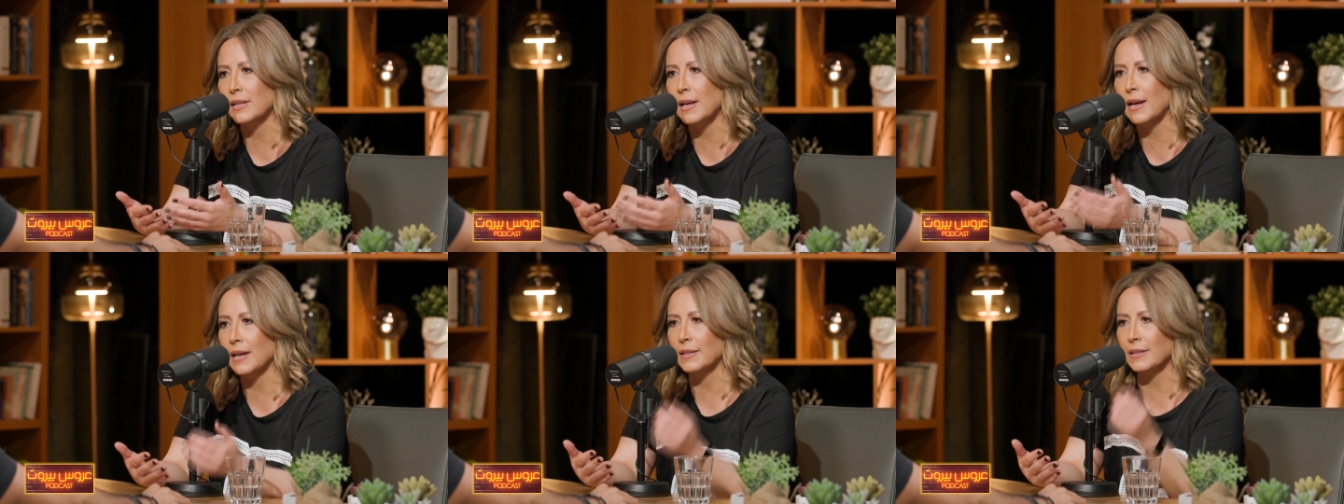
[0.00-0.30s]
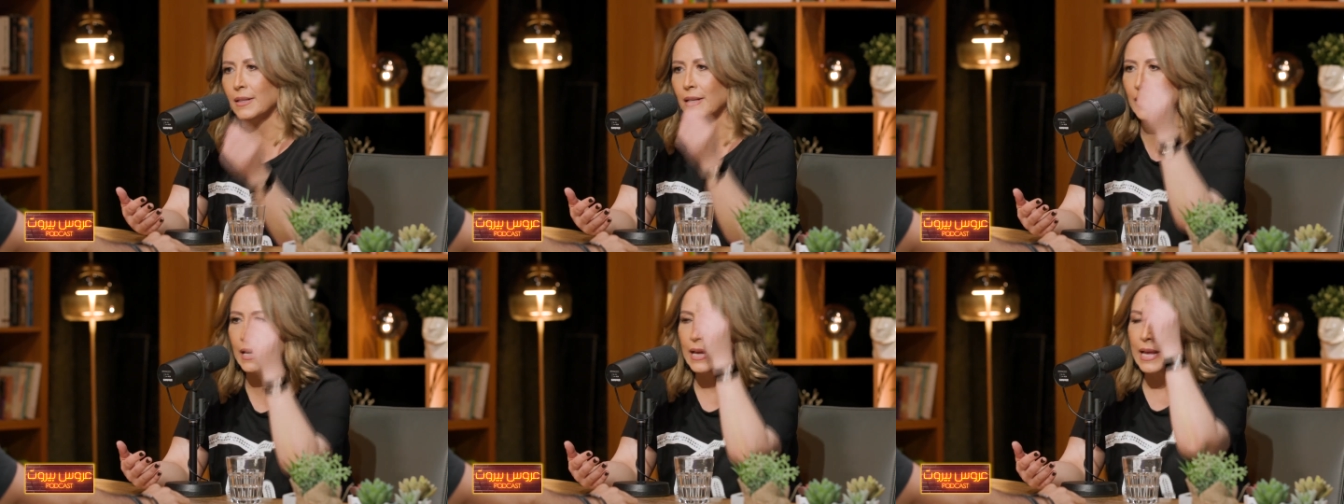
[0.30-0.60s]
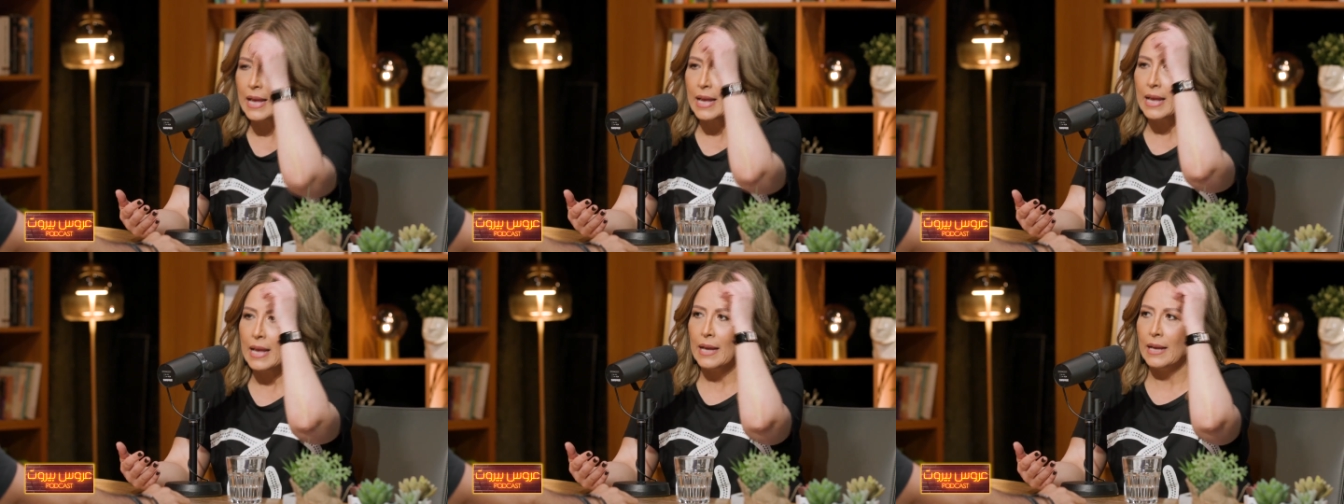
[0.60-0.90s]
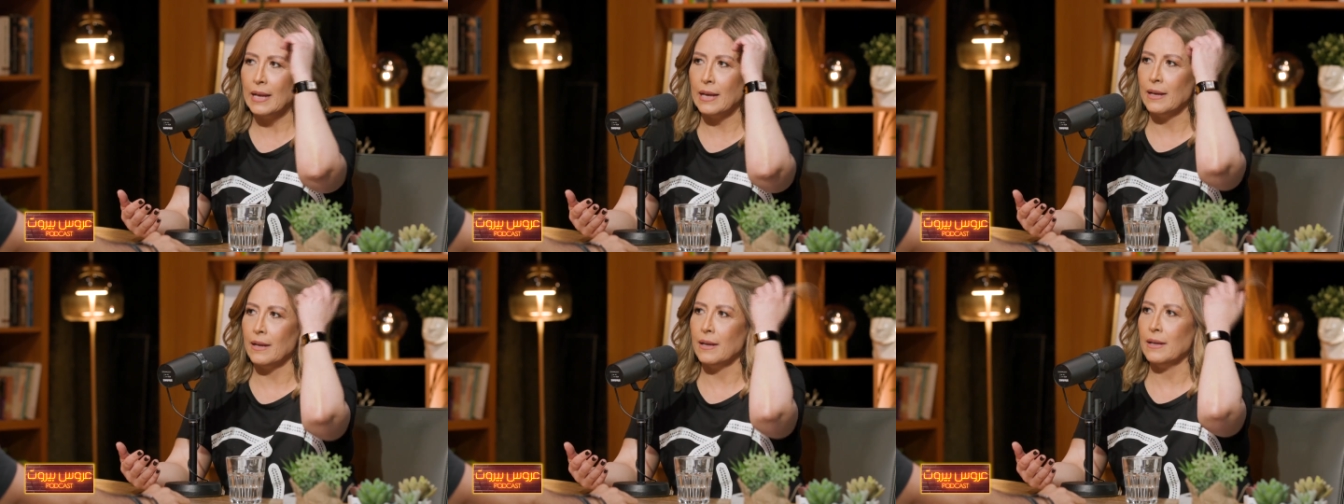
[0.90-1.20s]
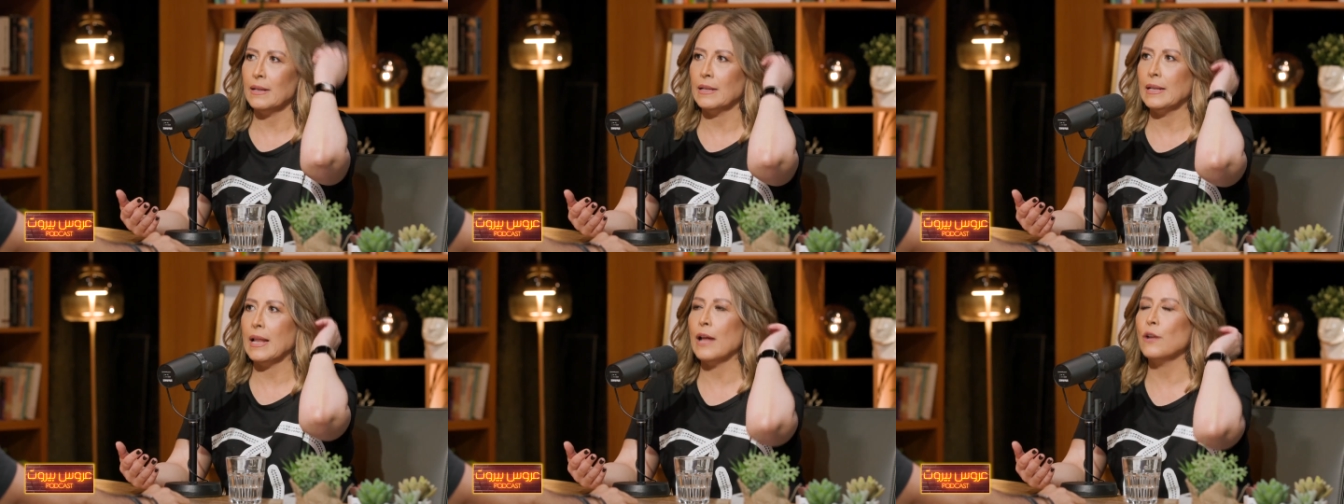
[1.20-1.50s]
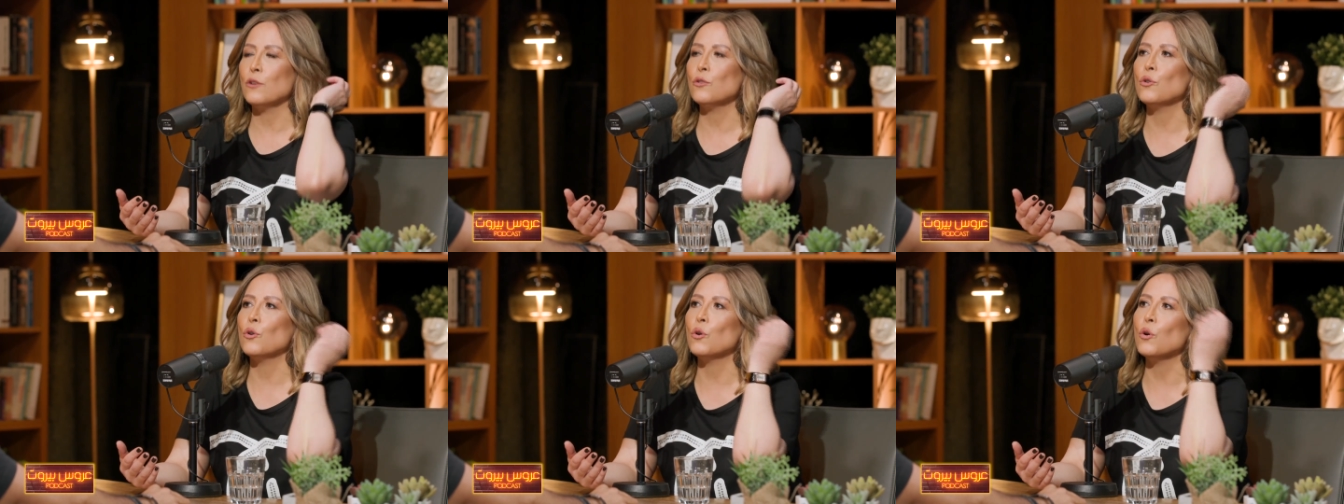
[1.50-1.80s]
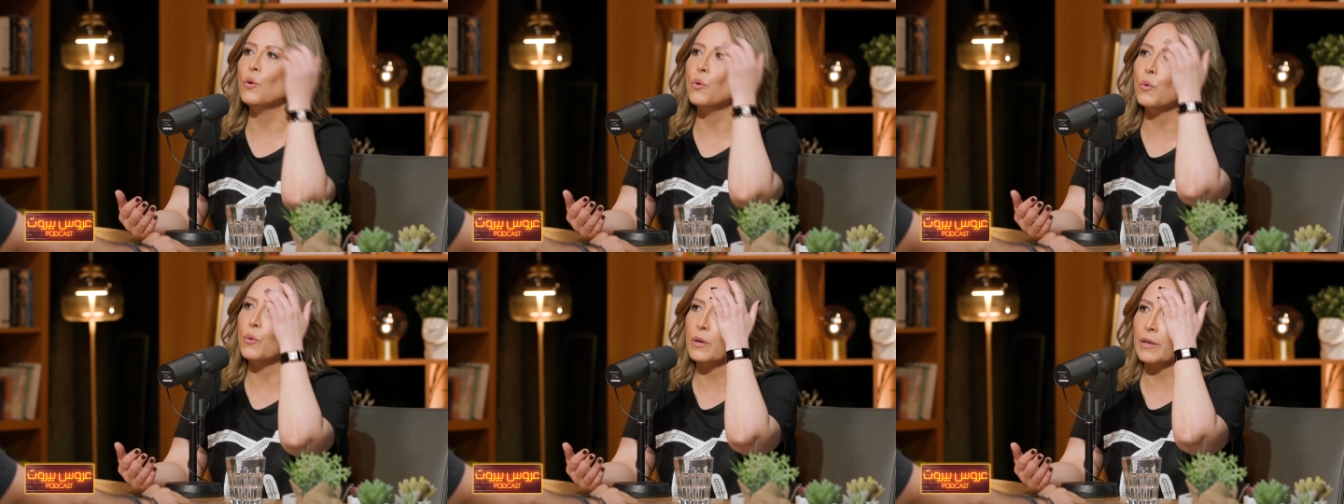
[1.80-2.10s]
يعني آه،
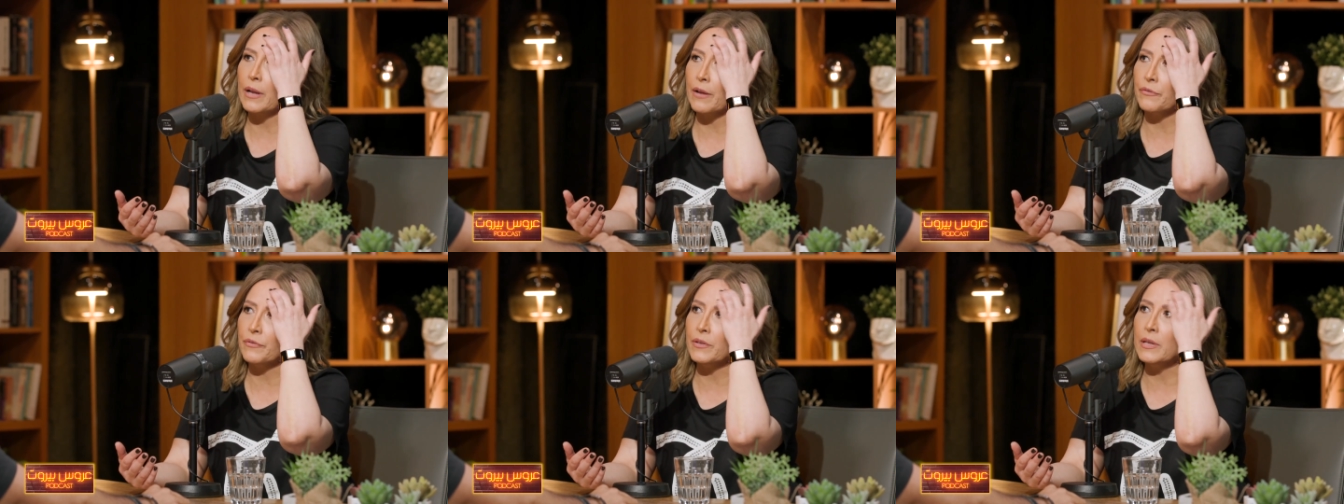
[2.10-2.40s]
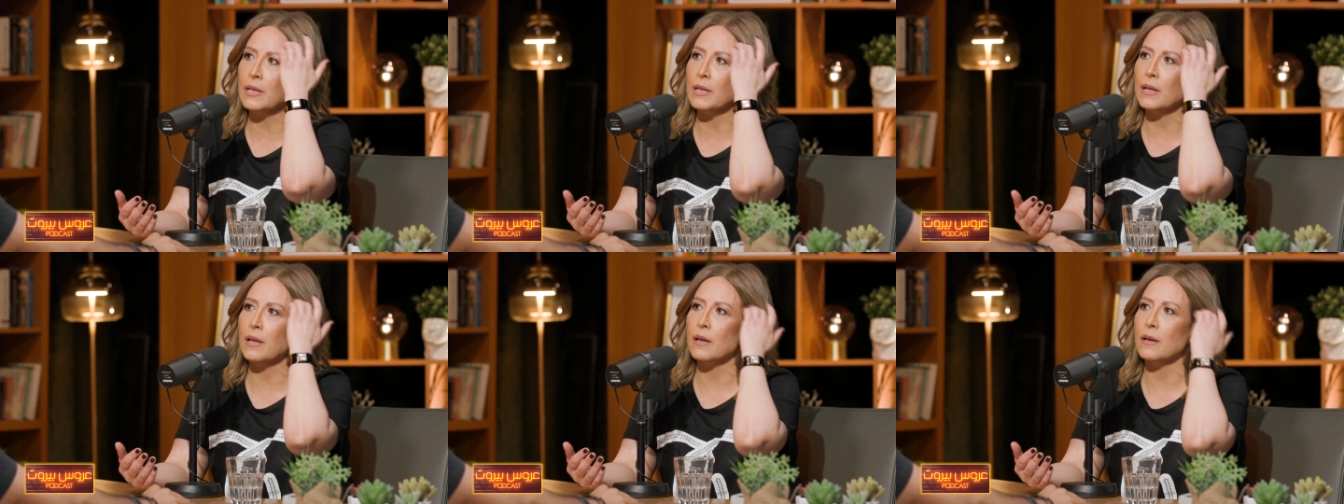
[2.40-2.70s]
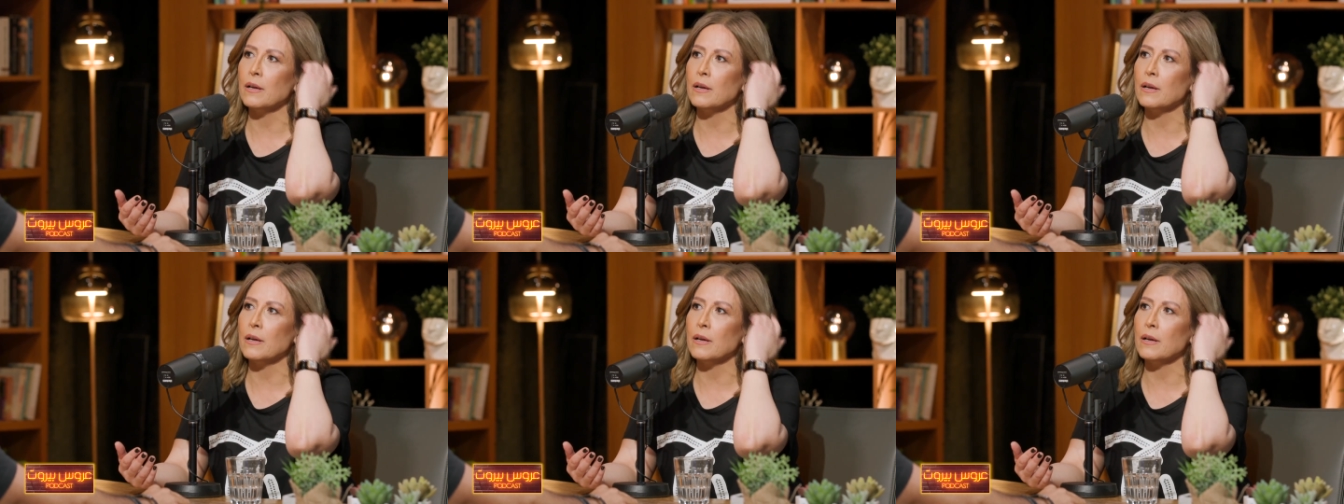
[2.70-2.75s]
لأنه رفيق